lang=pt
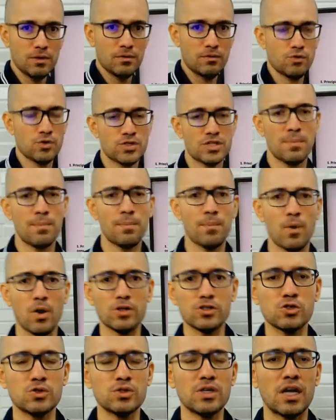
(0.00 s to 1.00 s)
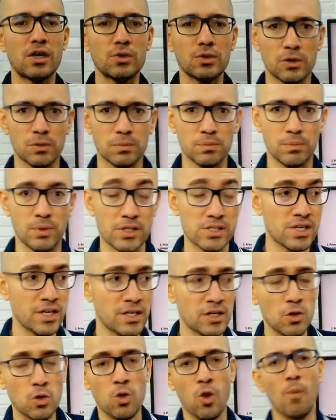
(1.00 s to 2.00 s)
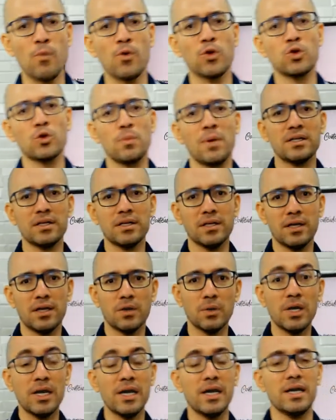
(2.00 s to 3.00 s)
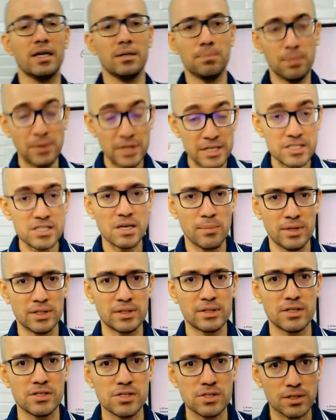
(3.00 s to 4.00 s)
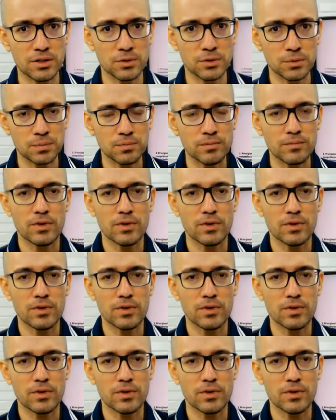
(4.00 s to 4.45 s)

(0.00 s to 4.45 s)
Você pode estudar ou não. Pode ser que eu cobre outro material. Implicitamente está escrito.